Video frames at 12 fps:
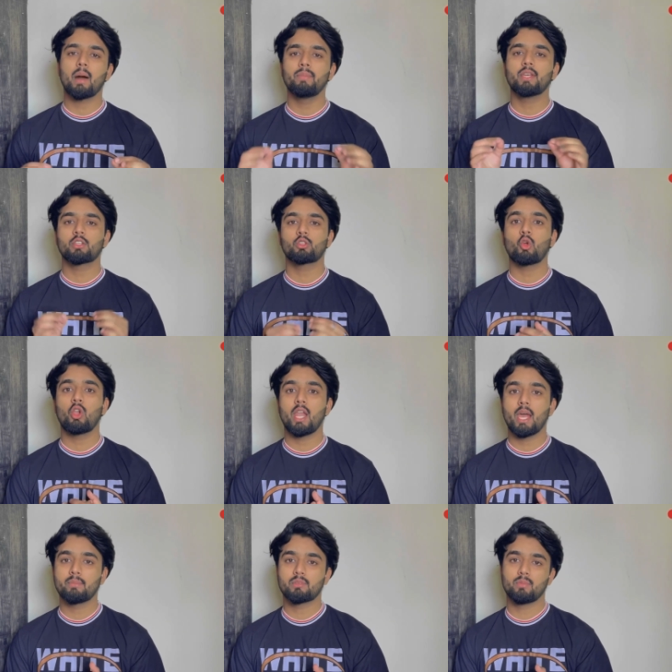आप जा सकते हो
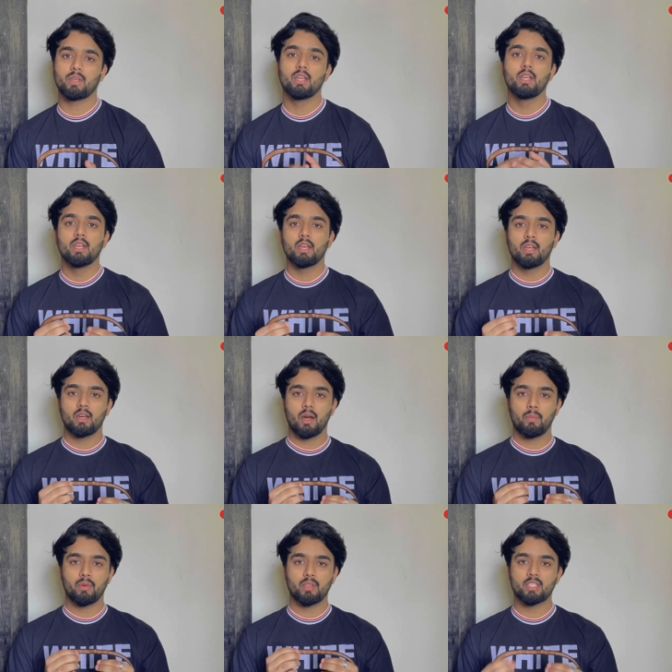लैब्स में
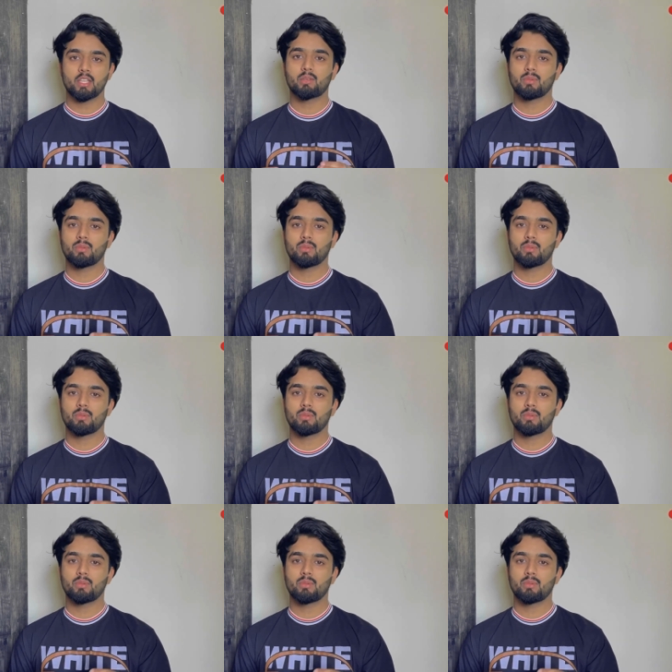आप रिसर्च